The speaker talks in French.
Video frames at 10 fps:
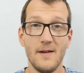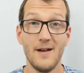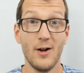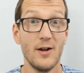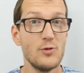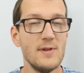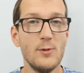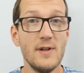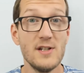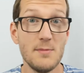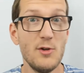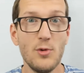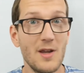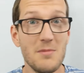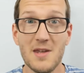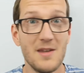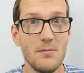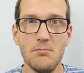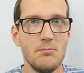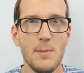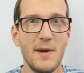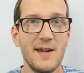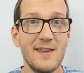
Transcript: Alors là, je suis désolé, j'ai bien du riz, mais, mais pas 4